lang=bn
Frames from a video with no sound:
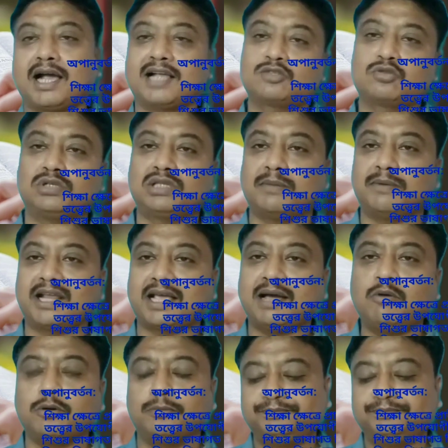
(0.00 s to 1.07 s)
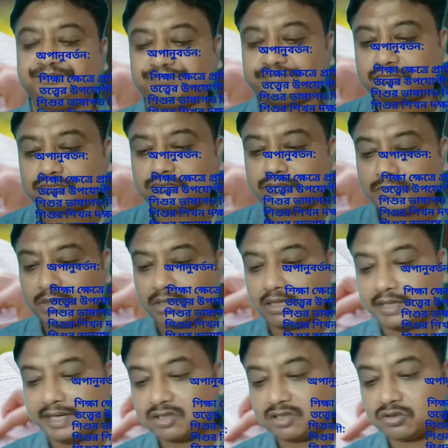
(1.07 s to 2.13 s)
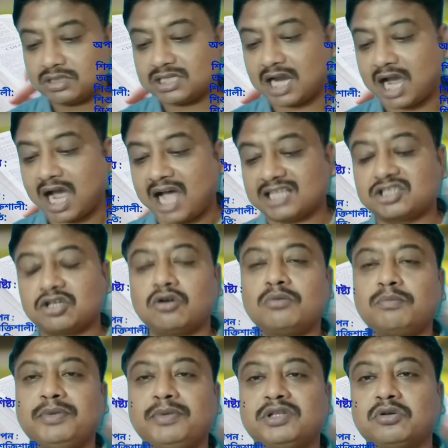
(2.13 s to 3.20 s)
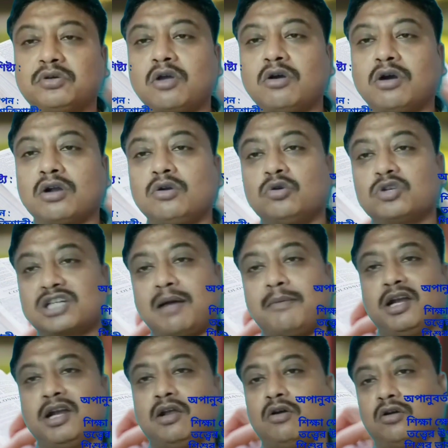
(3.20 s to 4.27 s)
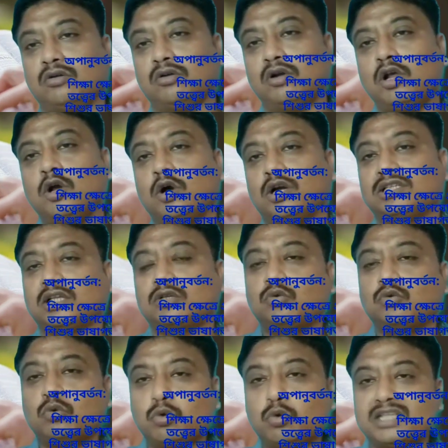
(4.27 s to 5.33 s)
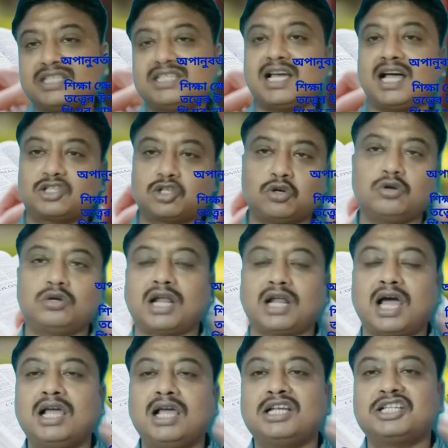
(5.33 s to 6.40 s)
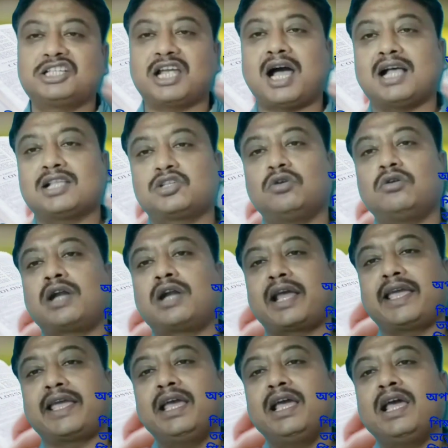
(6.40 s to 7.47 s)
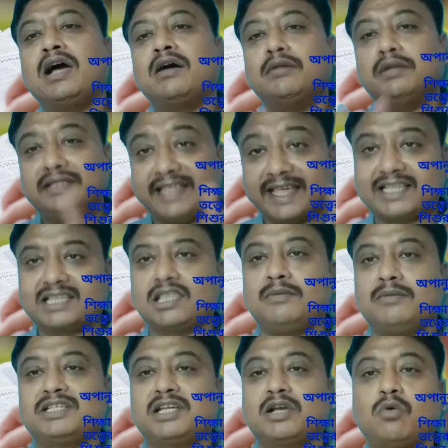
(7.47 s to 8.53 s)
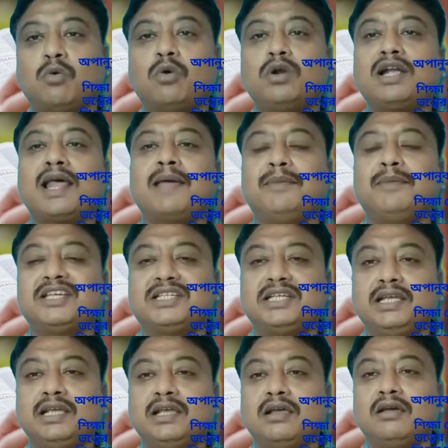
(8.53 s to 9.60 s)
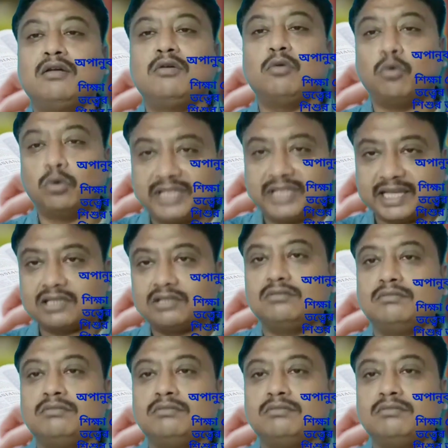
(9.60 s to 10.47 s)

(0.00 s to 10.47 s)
কাজ করতে পারে কারণ নেক্সট হচ্ছে আচরণ পৃথকীকরণ ও সামান্যীকরণ অর্থাৎ কুকুরের যে আচরণটা সে আচরণটাকে দেখতে হবে সে কোনটায় বেশি অধিক